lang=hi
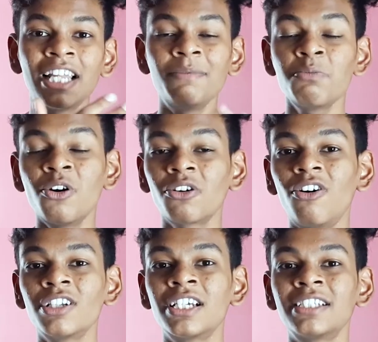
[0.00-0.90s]
गेमिंग मोड को
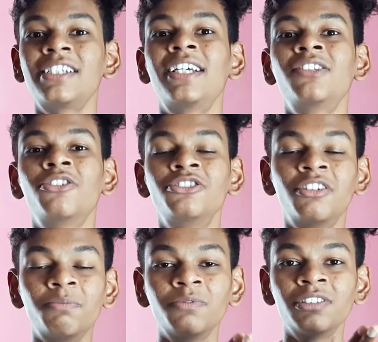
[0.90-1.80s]
ऑन करते हैं तो जो
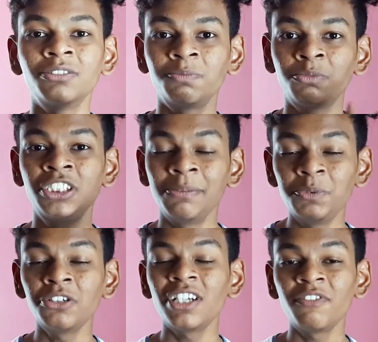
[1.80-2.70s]

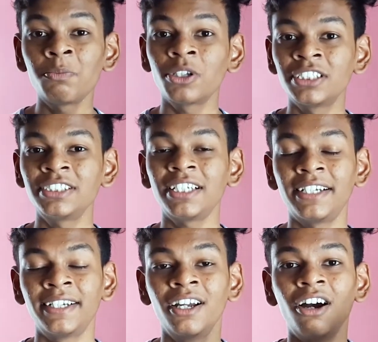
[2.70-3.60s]
सी या फिर प्रोसेसर
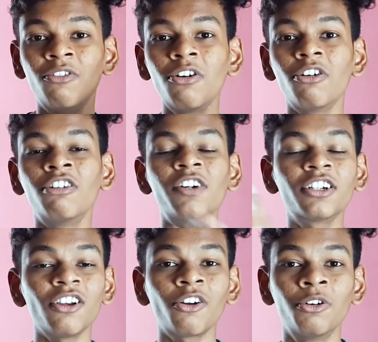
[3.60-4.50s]
है वो
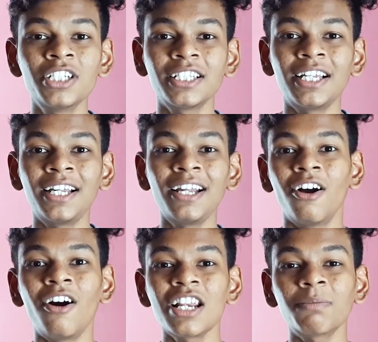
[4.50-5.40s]
ओवरक्लॉक हो जाता है
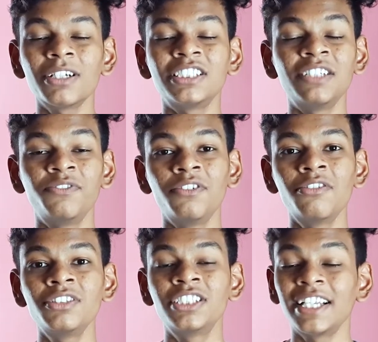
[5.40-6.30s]
और आपका सी
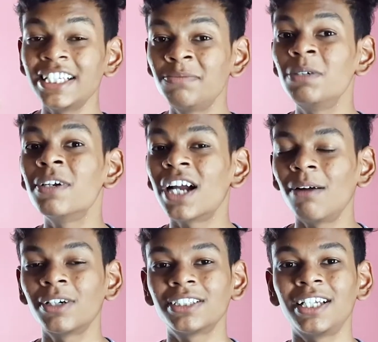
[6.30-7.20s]
ज़्यादा स्पीड में
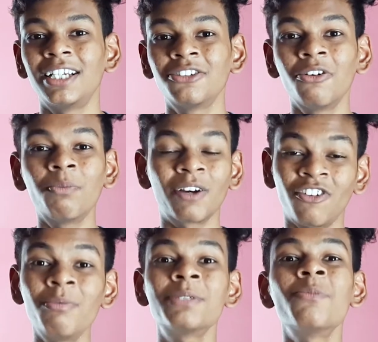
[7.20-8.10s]
काम करता है तो
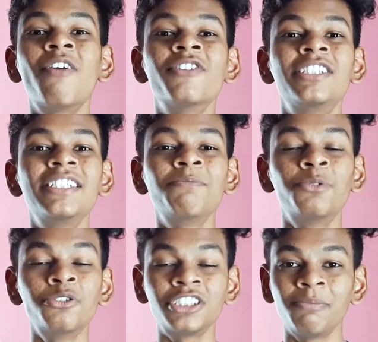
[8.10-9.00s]
परफॉर्मेंस में ऑब्वियसली
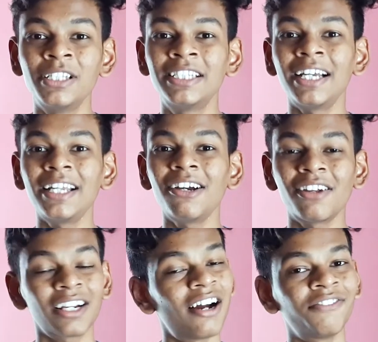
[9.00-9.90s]
बूस्ट मिलता है और
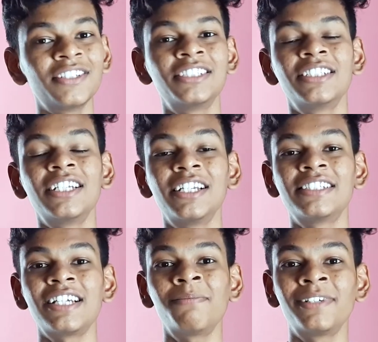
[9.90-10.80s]
काफ़ी अच्छे तरीके
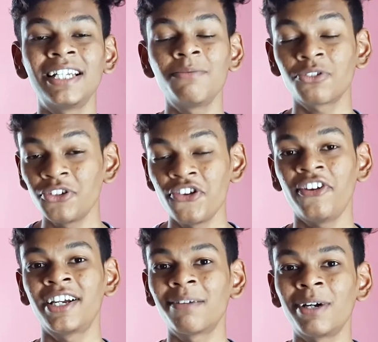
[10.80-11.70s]
से आप गेम्स को इन्जॉय
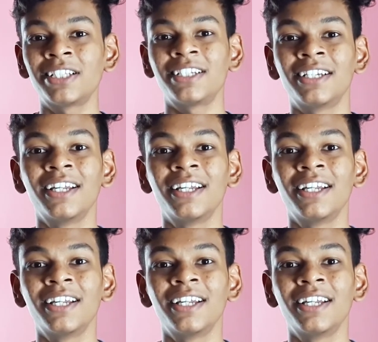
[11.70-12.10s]
कर पाते हैं